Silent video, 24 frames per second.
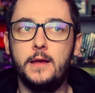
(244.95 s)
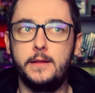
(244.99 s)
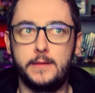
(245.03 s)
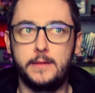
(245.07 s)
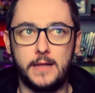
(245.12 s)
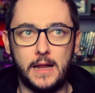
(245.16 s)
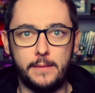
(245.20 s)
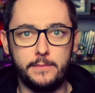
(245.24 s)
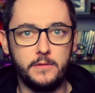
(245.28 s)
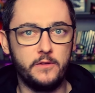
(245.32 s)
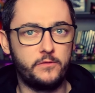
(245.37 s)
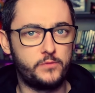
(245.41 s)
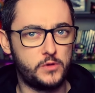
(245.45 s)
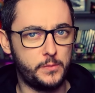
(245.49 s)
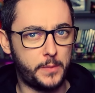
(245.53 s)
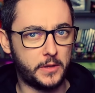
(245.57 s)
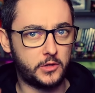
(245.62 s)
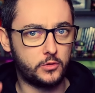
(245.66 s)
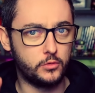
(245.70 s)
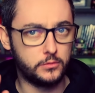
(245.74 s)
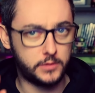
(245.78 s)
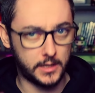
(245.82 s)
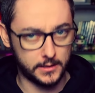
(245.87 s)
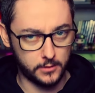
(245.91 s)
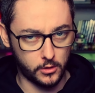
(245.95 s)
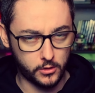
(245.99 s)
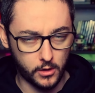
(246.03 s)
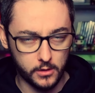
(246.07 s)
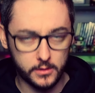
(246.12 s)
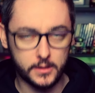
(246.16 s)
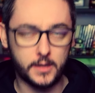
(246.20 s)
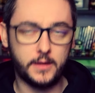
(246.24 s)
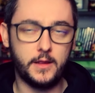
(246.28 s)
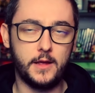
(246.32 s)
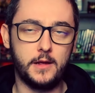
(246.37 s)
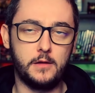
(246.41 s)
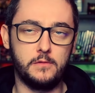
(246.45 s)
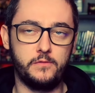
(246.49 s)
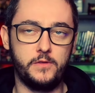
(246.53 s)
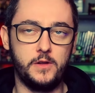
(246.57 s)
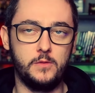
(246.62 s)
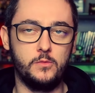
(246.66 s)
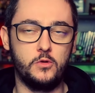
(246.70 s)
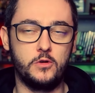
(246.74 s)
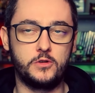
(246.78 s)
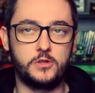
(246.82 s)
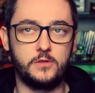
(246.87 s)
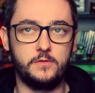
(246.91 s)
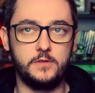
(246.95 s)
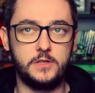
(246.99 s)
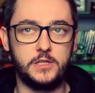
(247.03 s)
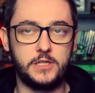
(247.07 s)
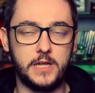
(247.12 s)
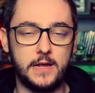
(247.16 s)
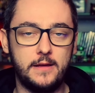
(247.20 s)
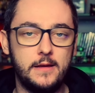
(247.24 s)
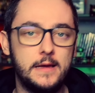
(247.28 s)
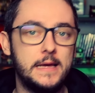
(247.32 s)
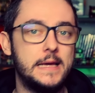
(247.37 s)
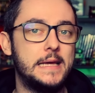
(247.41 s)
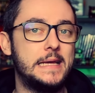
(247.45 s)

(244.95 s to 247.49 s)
Dla mnie w przypadku tego konkretnego filmu oczywiście